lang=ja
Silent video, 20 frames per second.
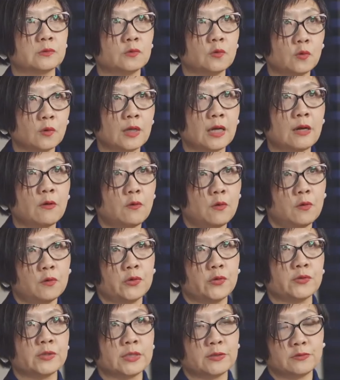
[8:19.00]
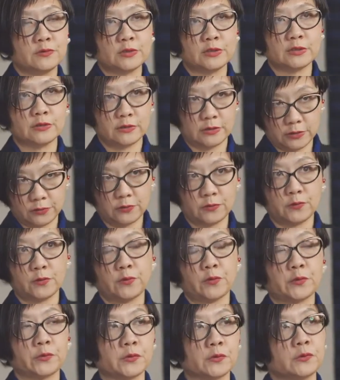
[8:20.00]
同化を拒絶するという
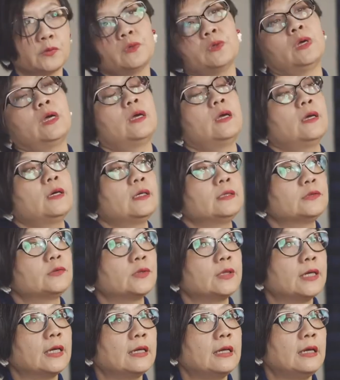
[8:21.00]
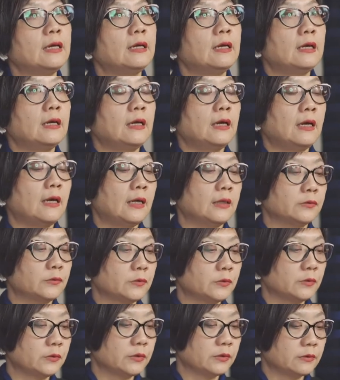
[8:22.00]
ことと、それからあ
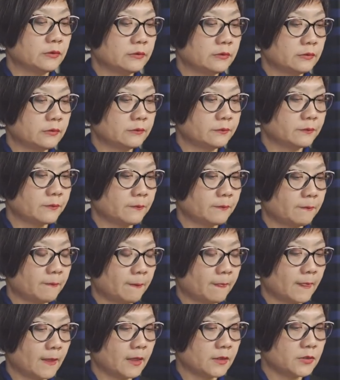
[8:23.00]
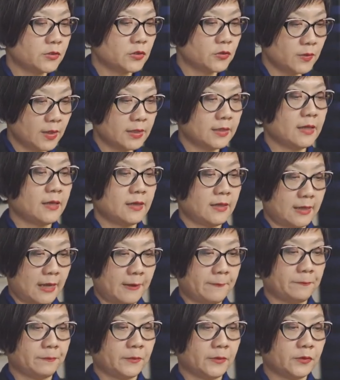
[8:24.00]
の終焉的
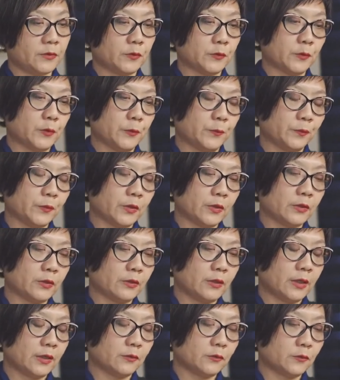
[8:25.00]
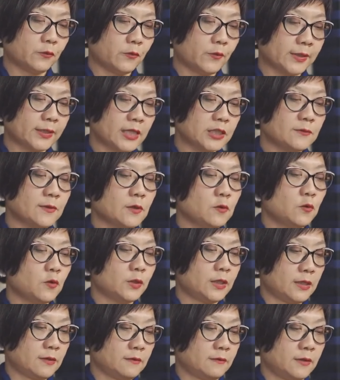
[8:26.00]
なその、えと、私はこう
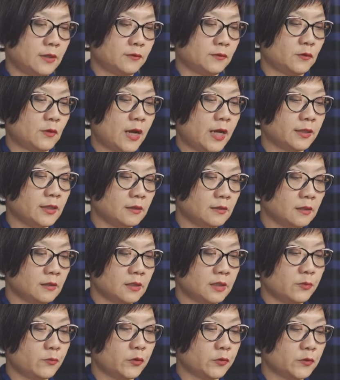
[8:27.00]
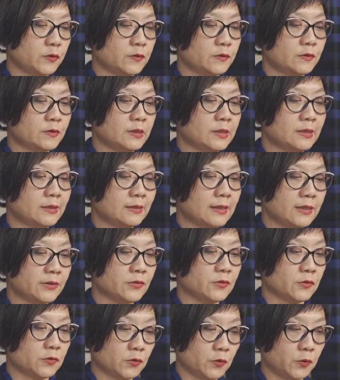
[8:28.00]
ですっていうそのアイデンティティに基づいた
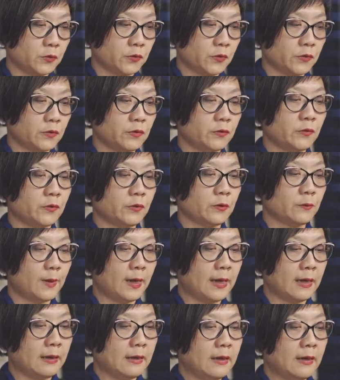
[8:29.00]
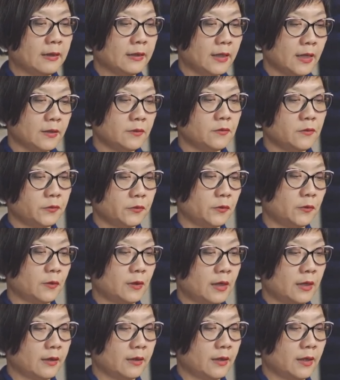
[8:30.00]
主張というよりは権力との
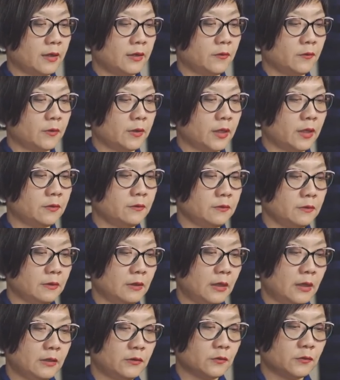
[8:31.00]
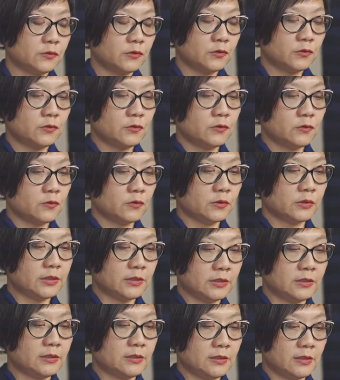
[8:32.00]
関係におけるその中
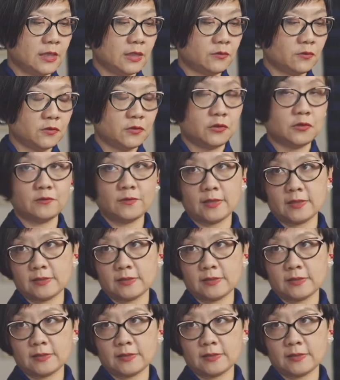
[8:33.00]
心性と終焉